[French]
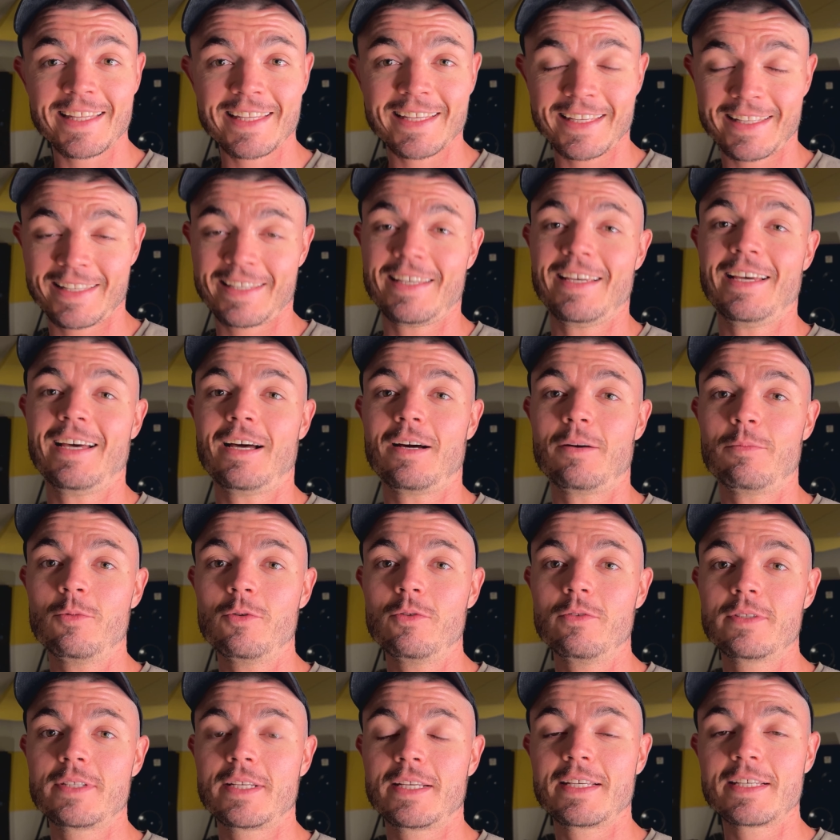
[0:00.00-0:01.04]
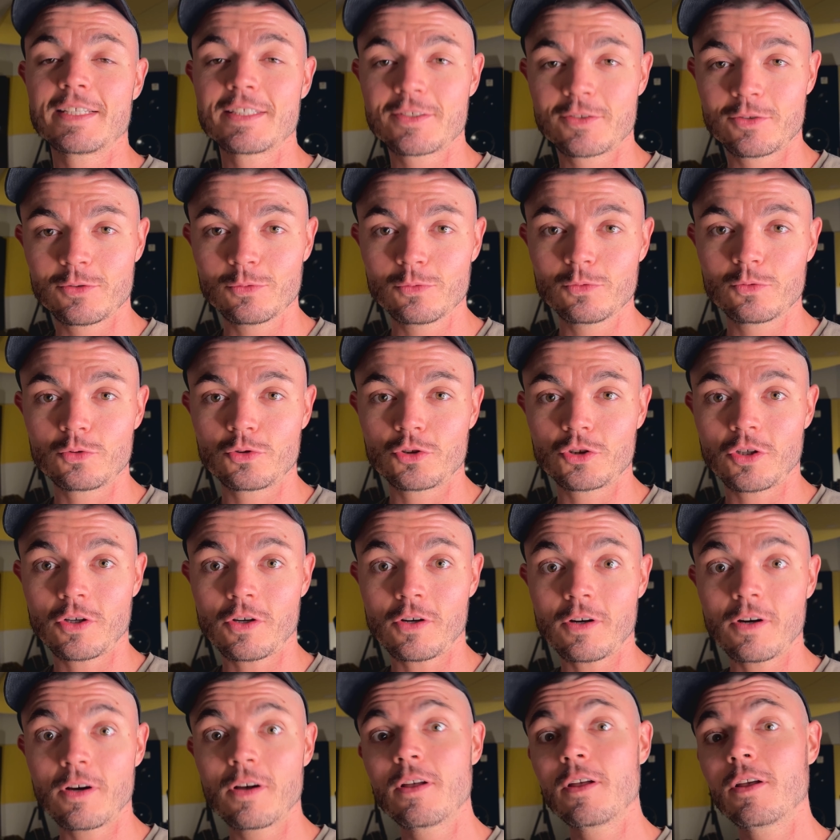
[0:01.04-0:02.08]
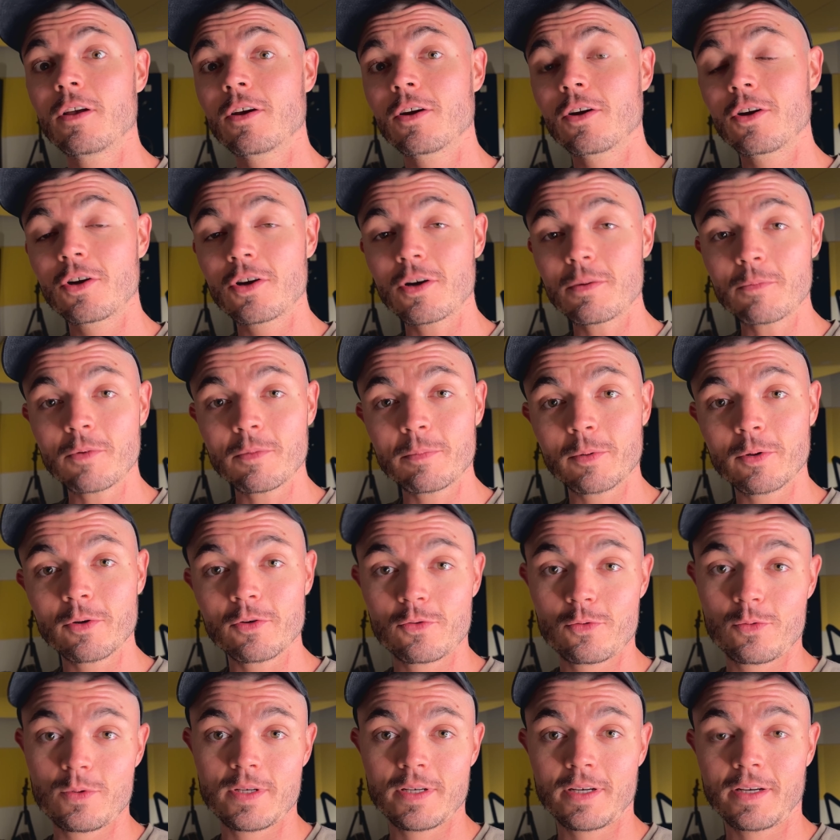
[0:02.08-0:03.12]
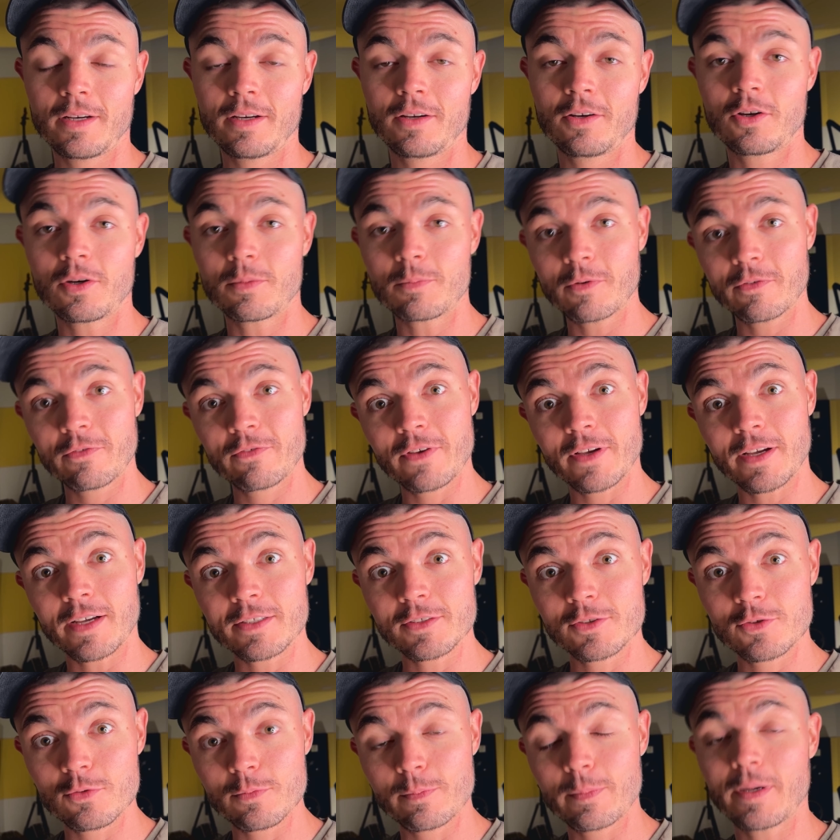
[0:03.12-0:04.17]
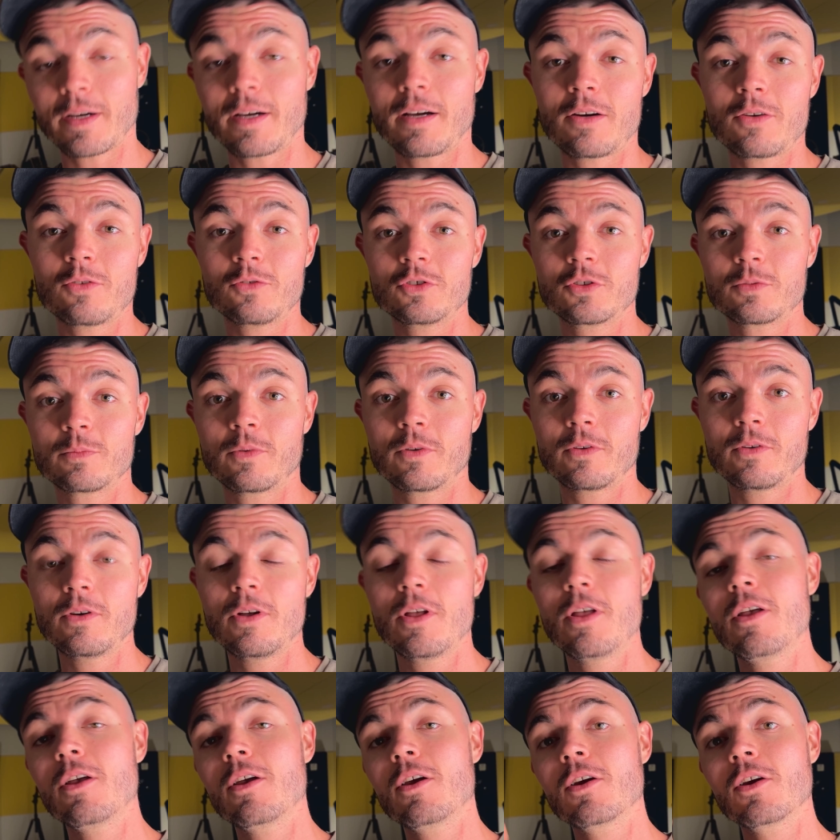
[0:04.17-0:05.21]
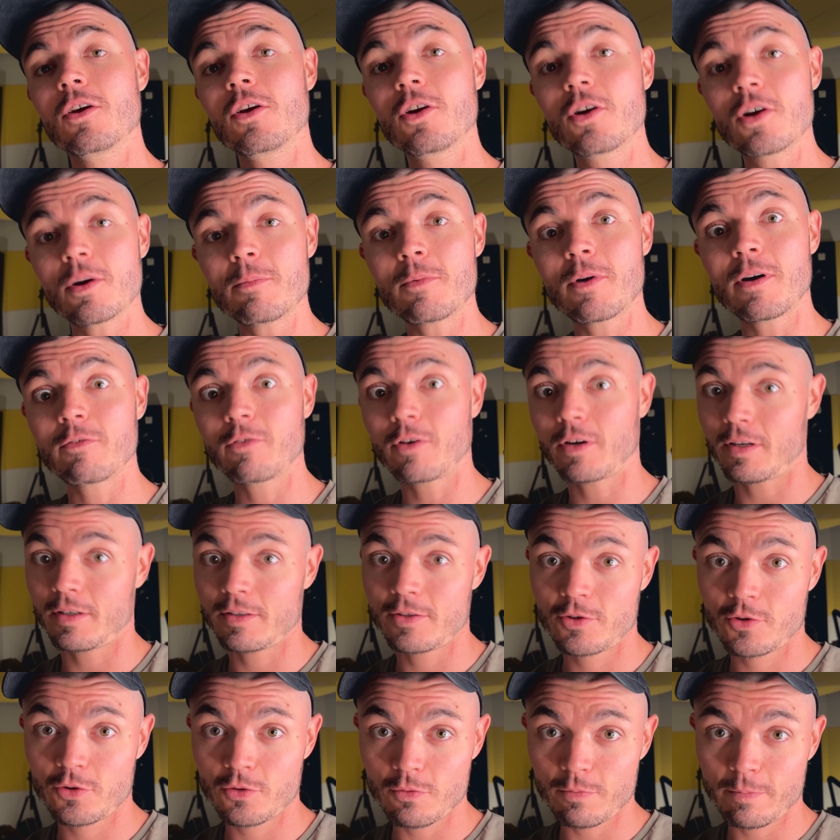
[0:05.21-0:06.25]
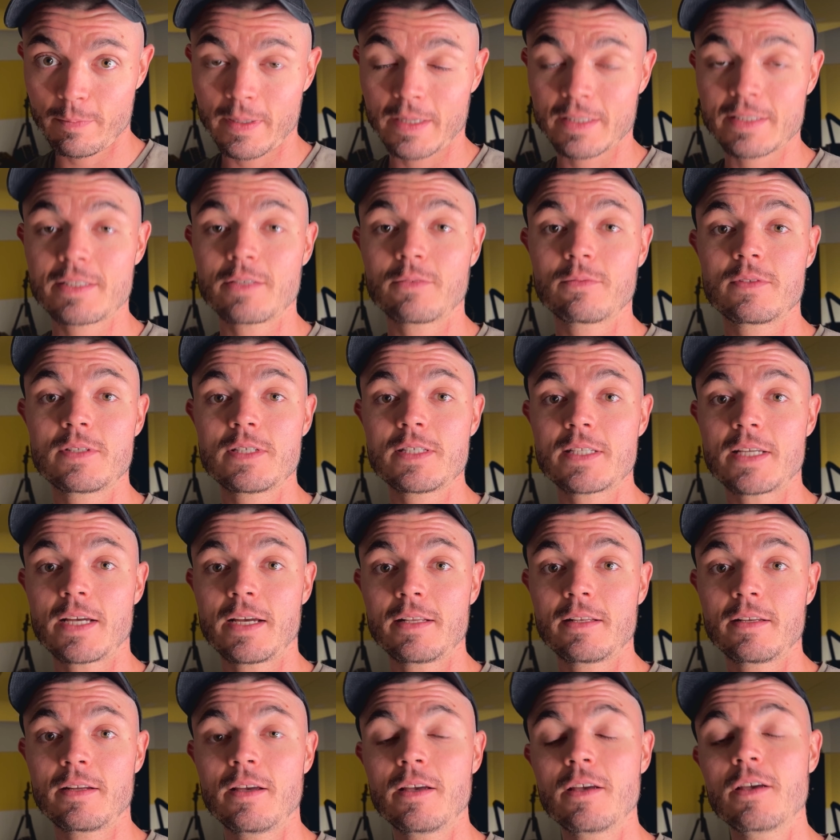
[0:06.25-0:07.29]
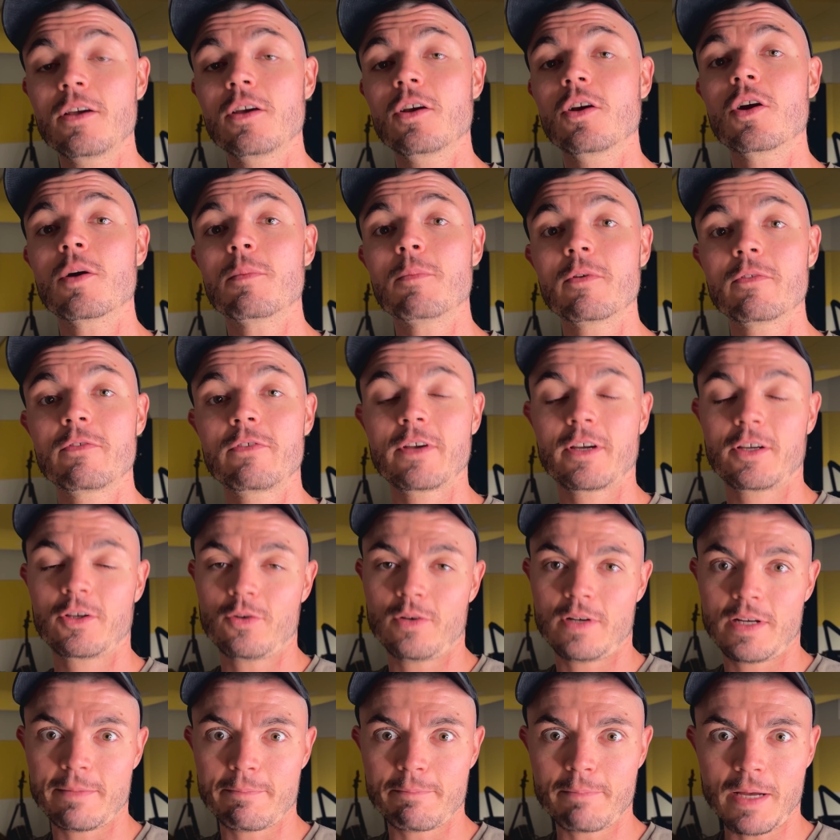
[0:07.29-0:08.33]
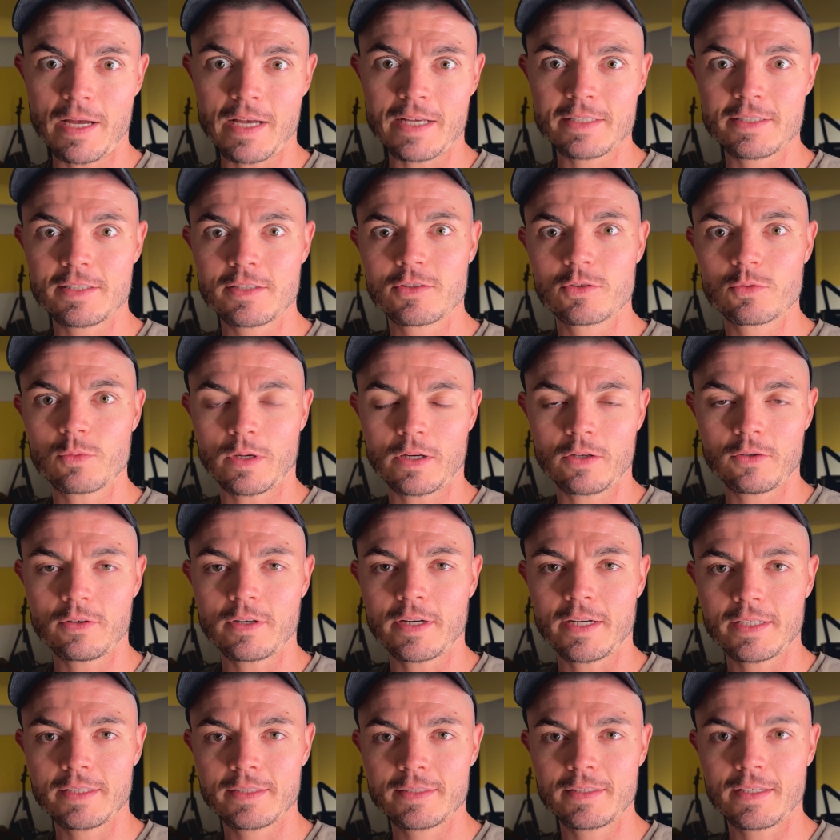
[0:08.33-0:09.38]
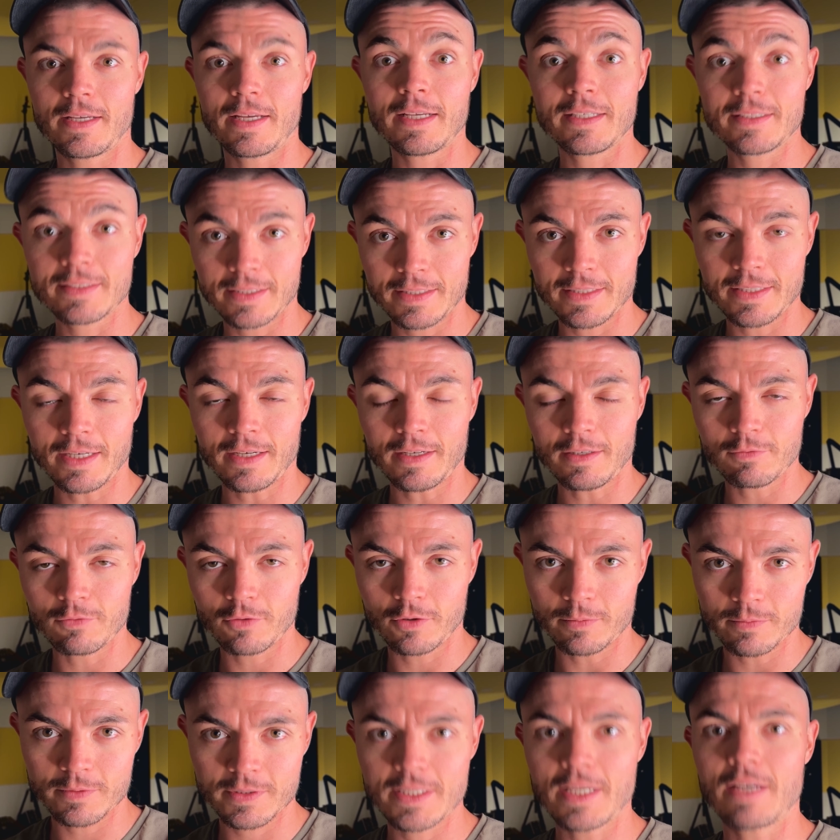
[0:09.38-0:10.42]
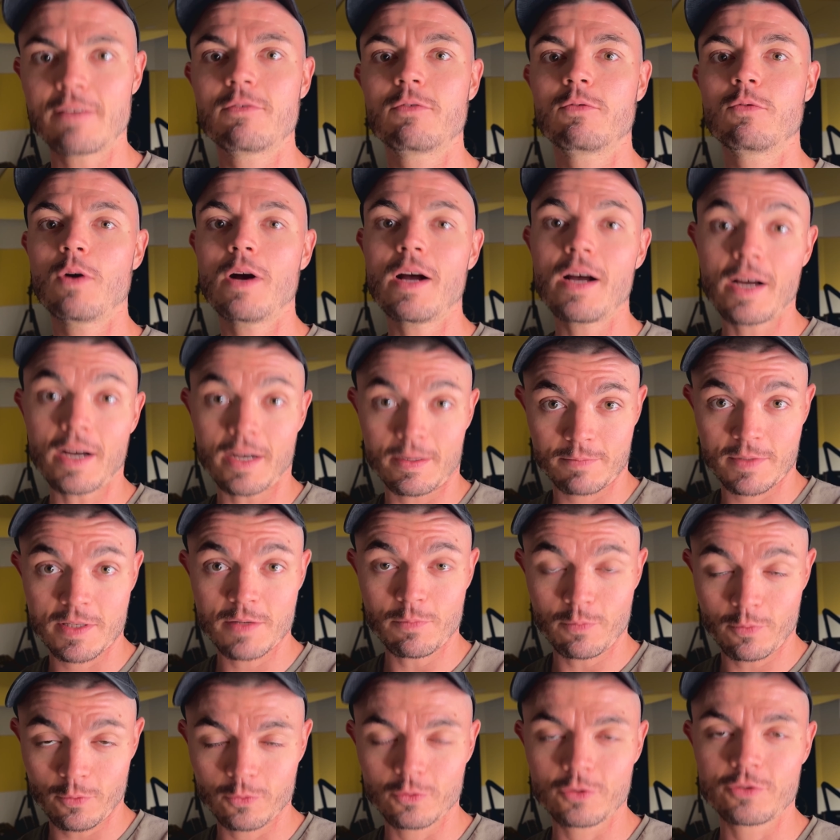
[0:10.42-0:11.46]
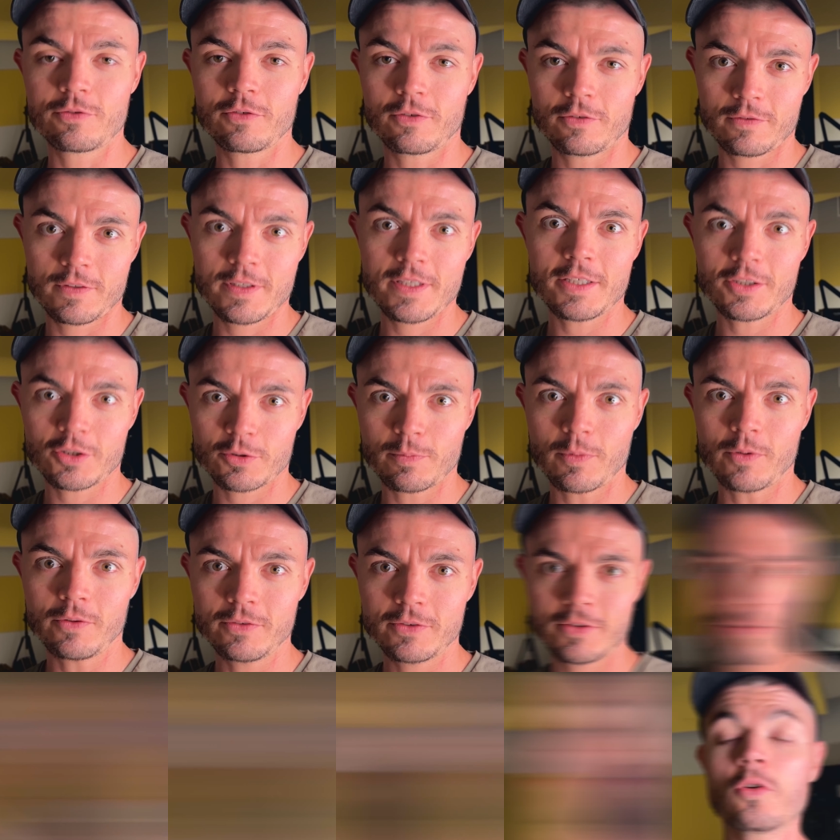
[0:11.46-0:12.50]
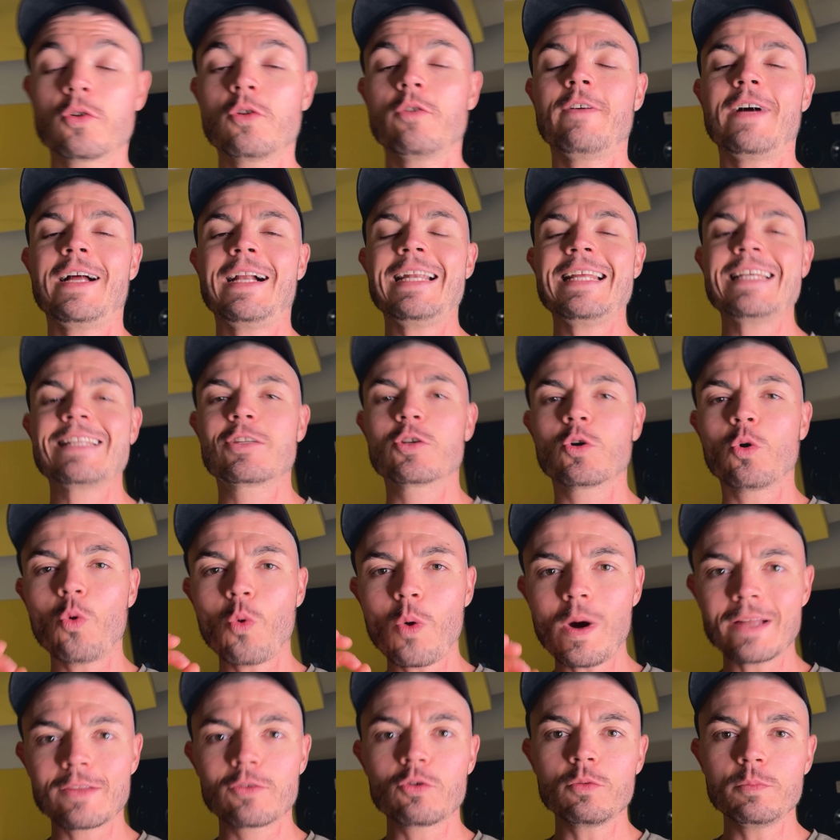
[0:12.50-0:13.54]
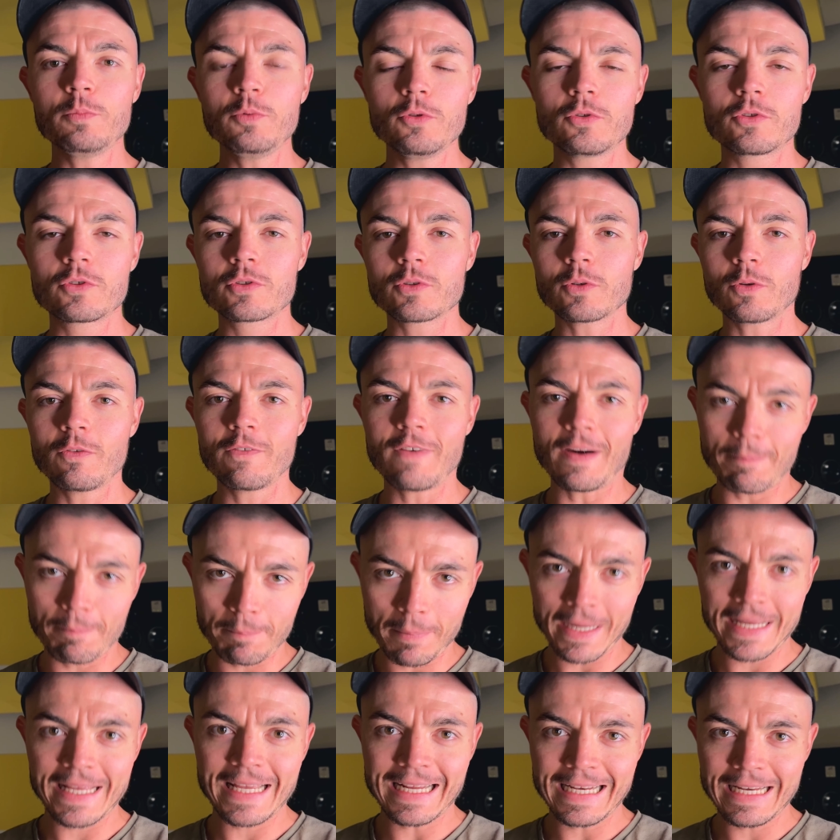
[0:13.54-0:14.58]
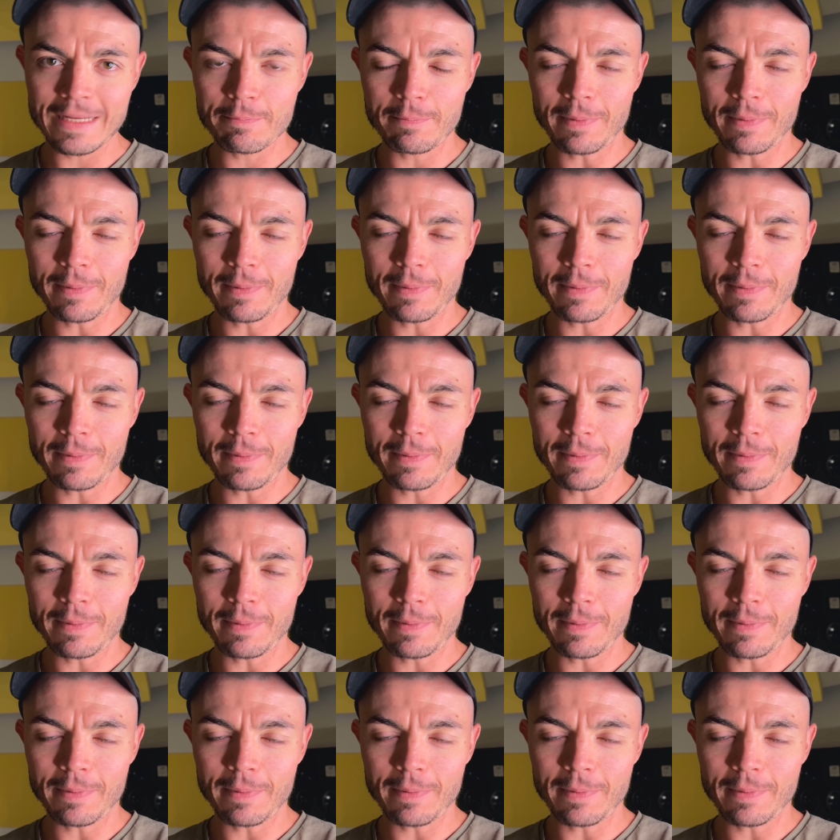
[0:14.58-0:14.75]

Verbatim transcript: très très rarement des questions du genre comment produire, comment faire un super arrangement, comment avoir un super sound design, comment faire que les bases soient correctes, etc. Vous commencez à voir un petit peu où je veux en venir, je pense. Donc on va aller droit au but, on va pas y aller